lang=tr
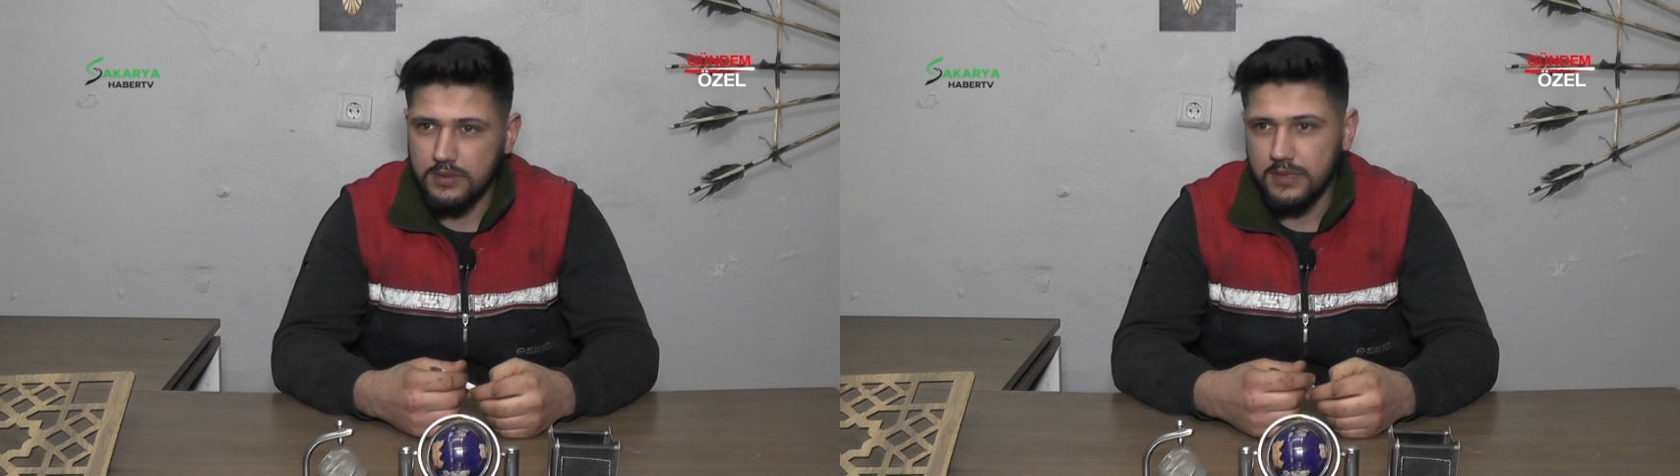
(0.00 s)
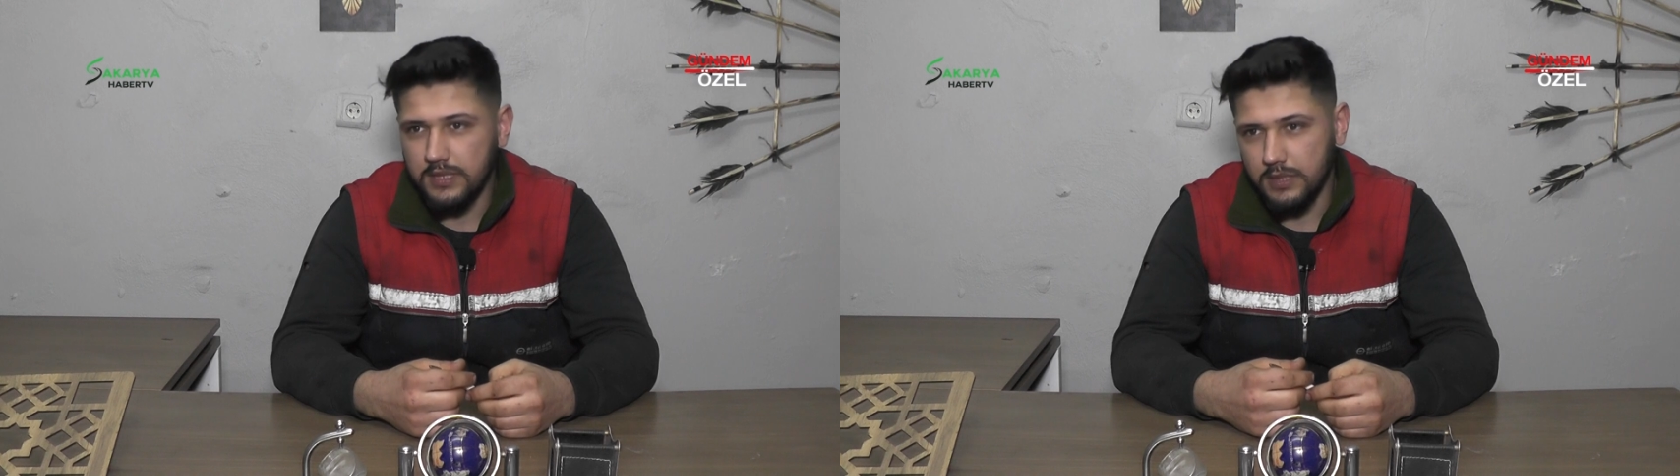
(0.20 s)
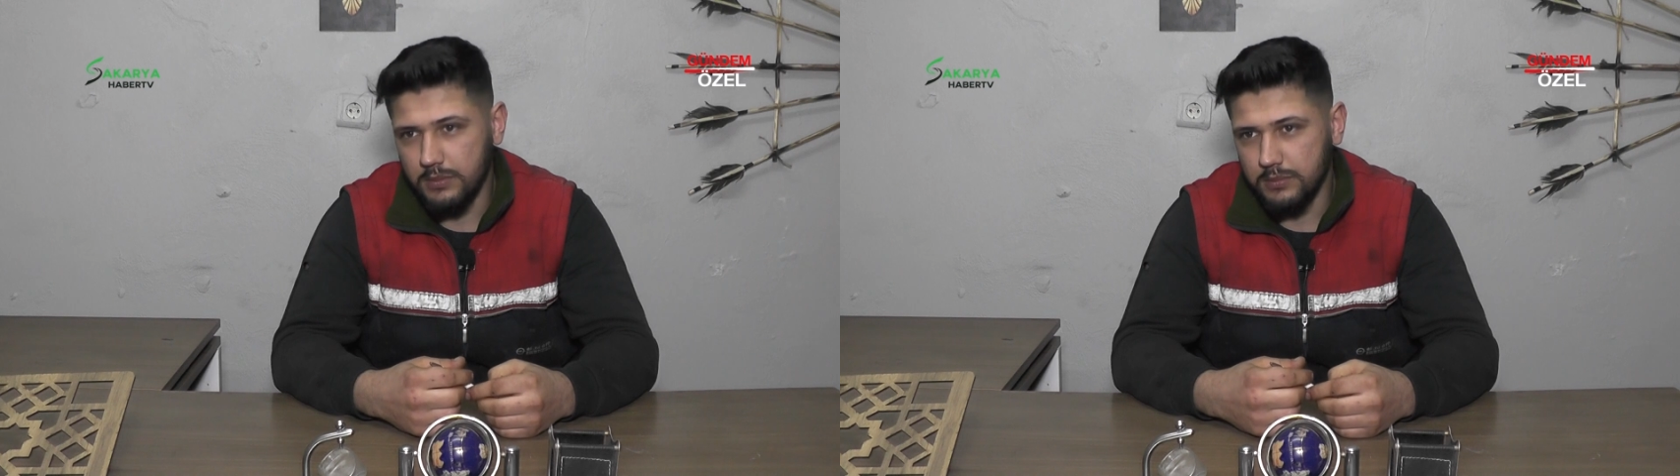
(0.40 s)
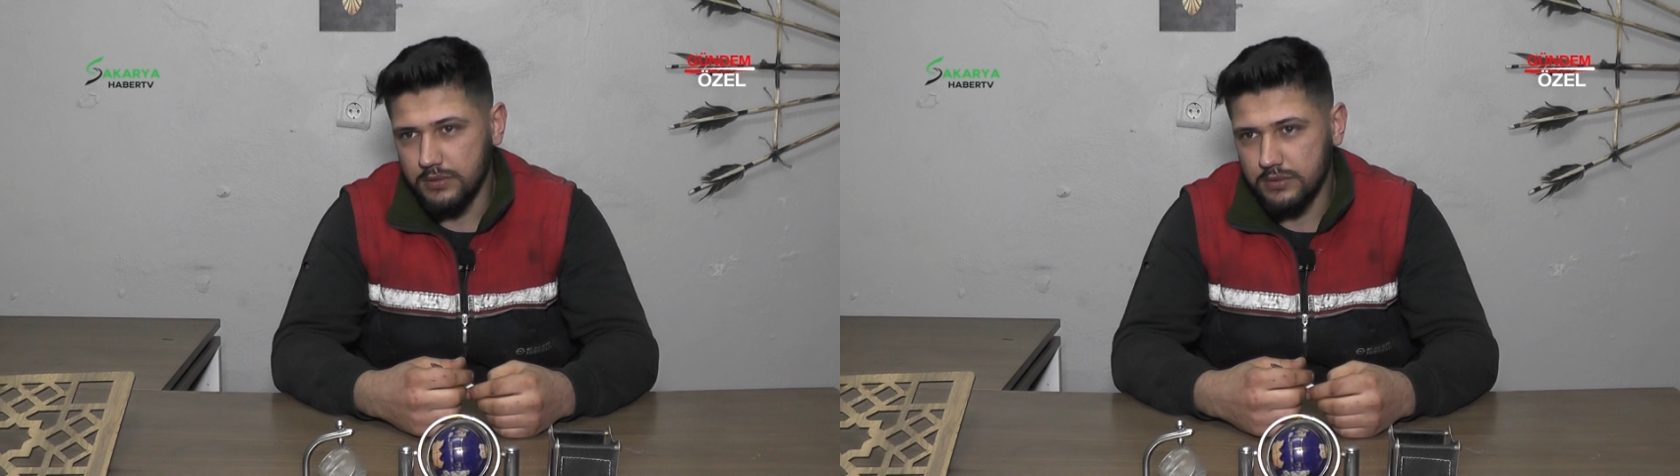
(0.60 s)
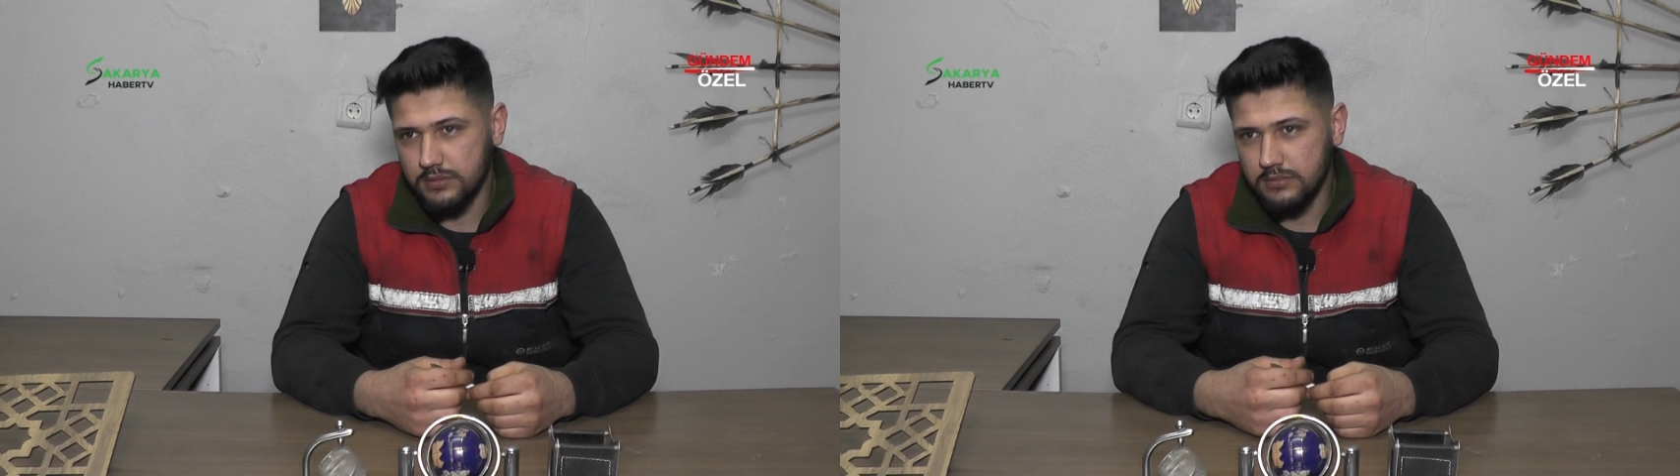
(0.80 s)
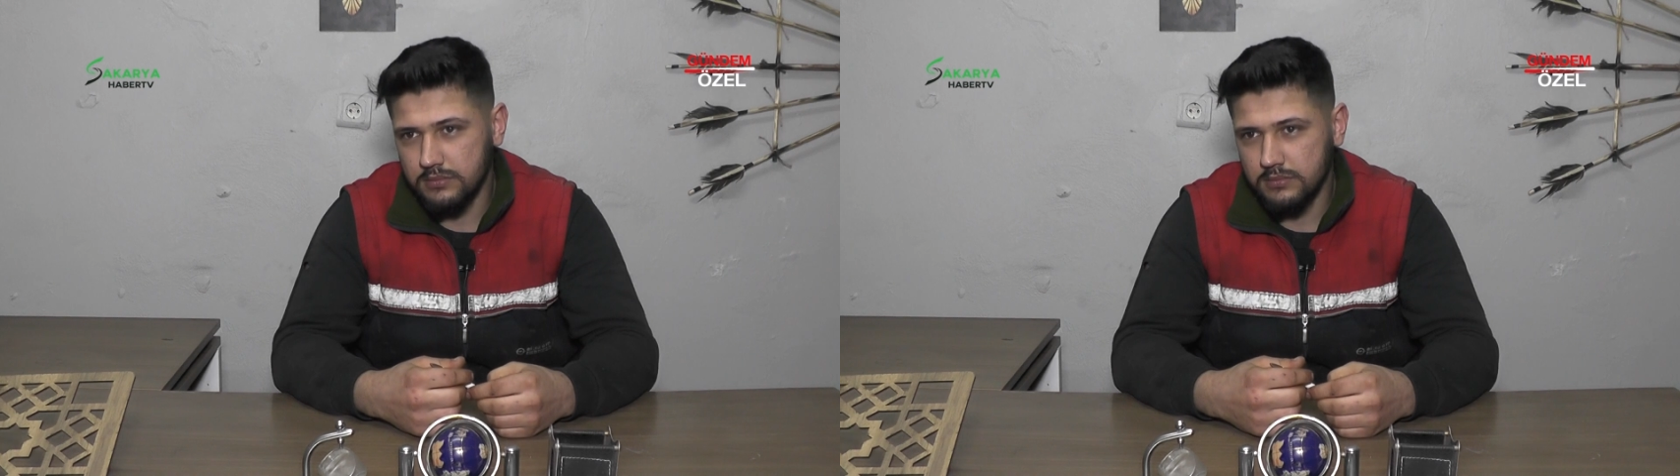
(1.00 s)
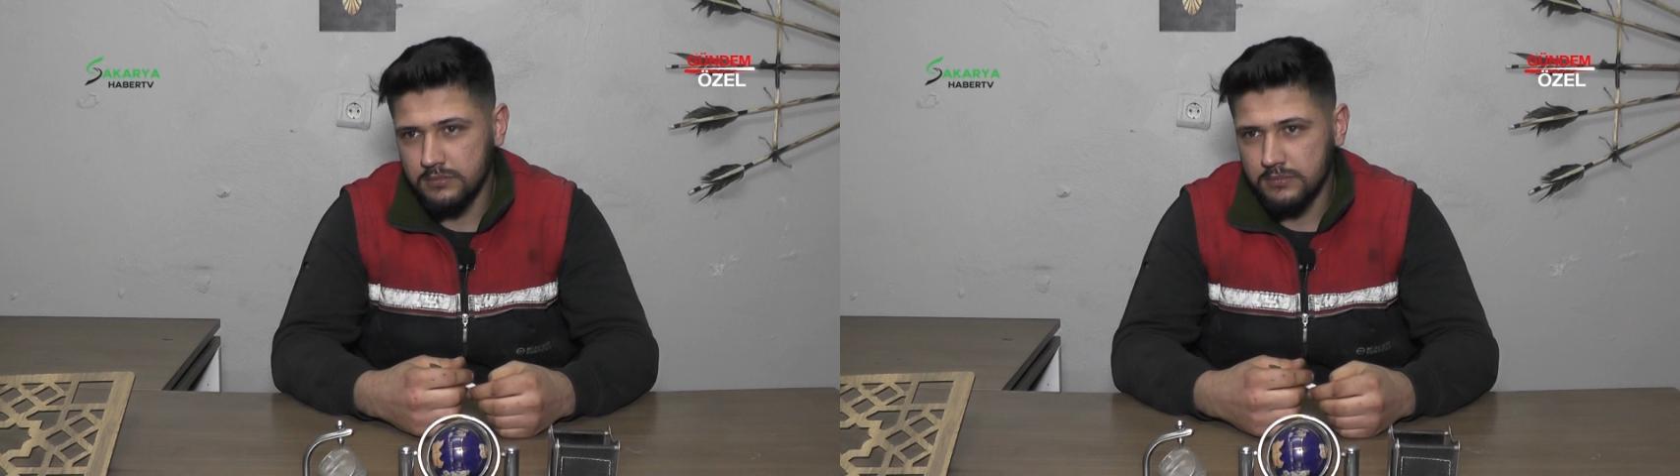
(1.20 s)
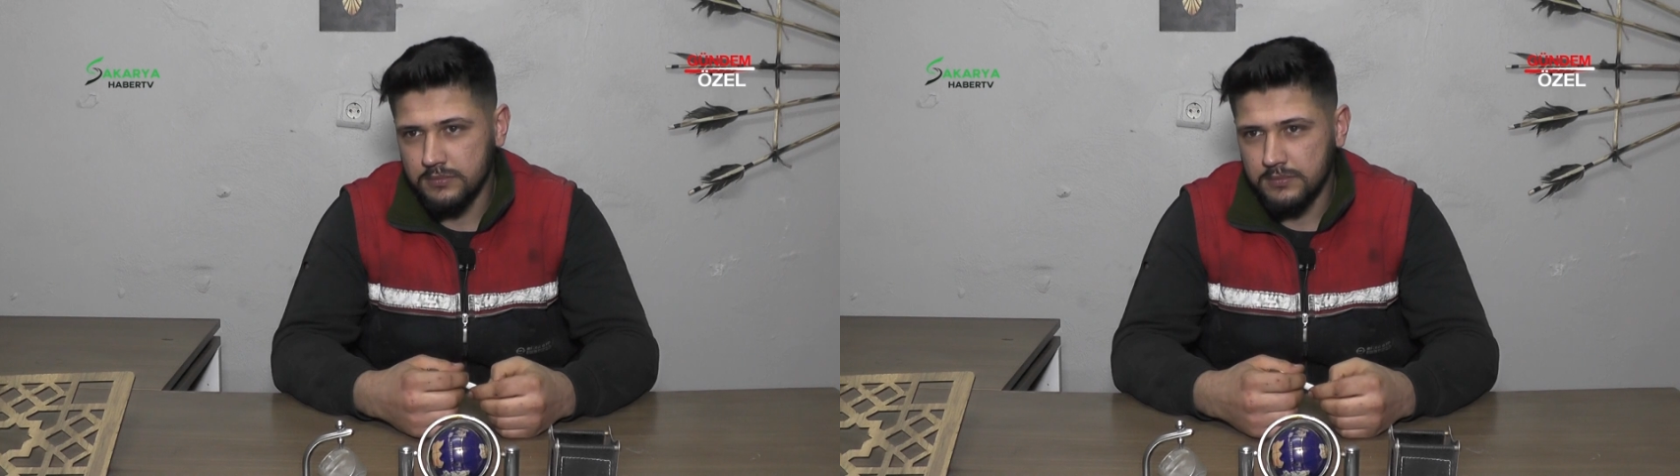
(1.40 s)
ne yapabiliyoruz.
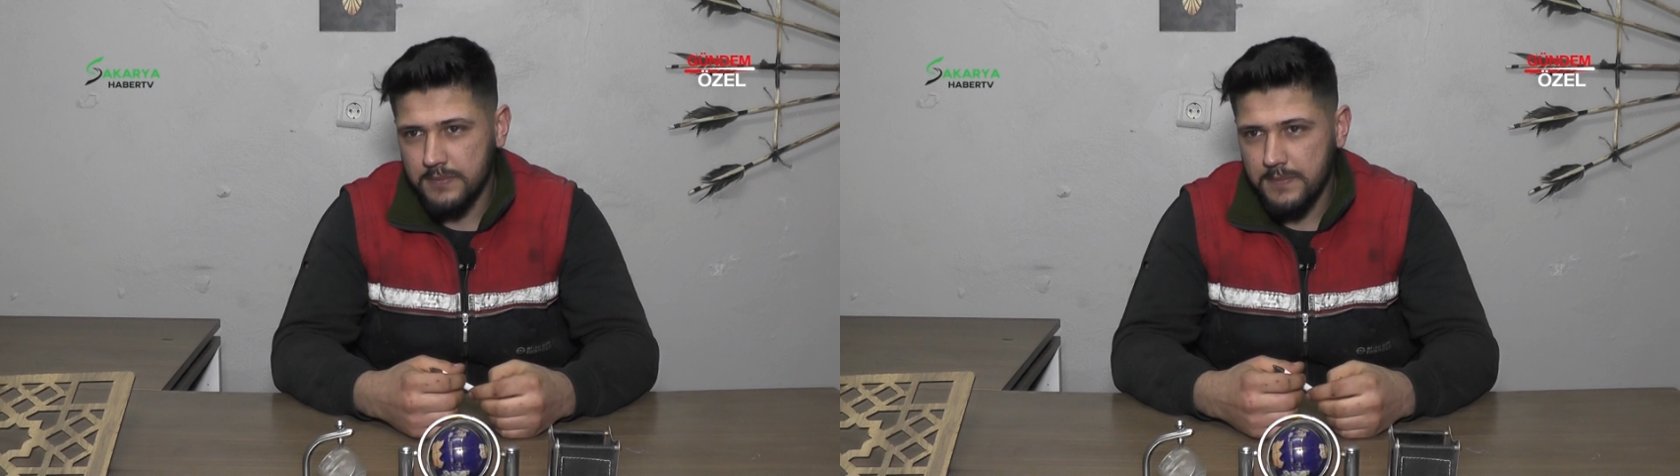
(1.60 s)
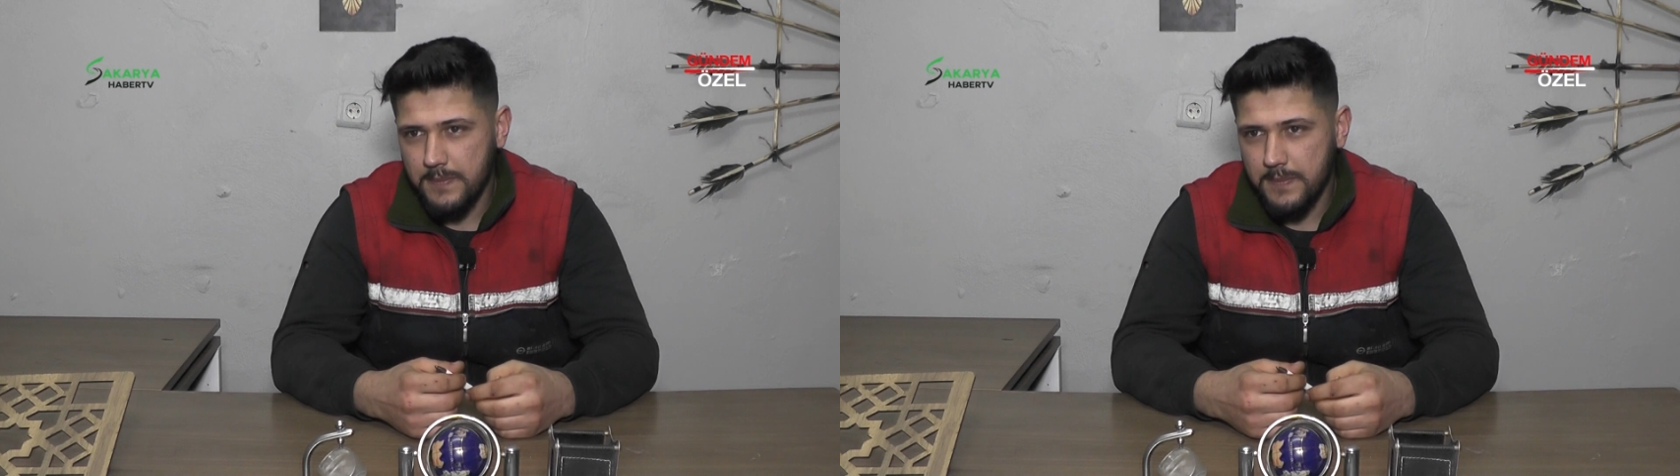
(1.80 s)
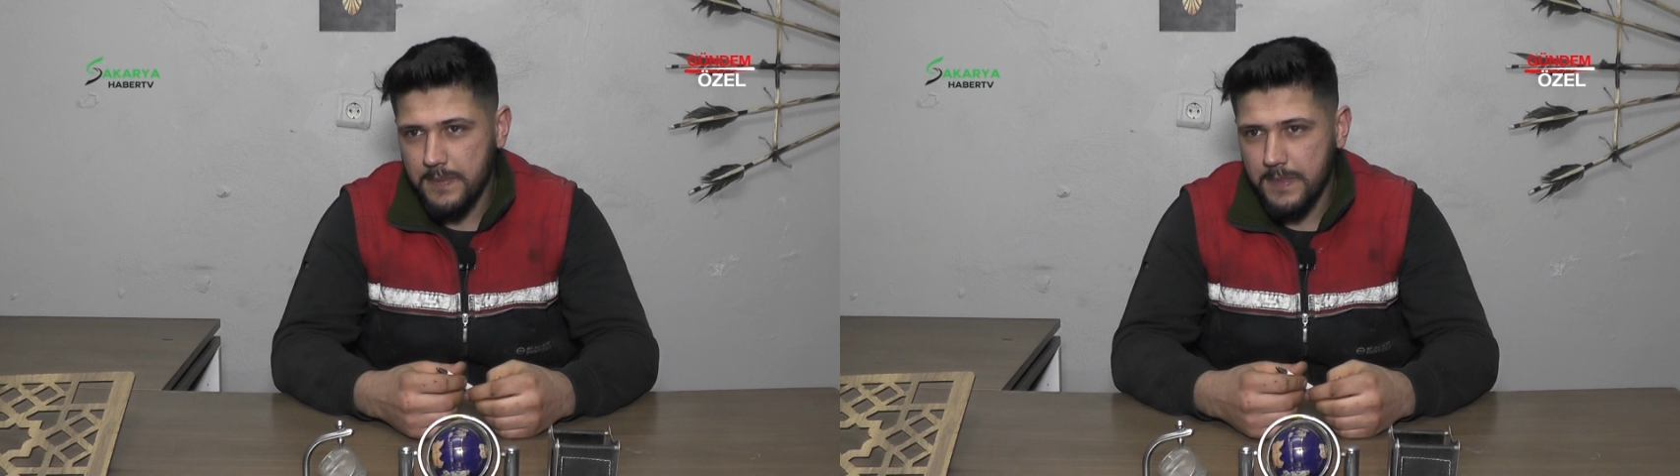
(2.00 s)
Bizler de bu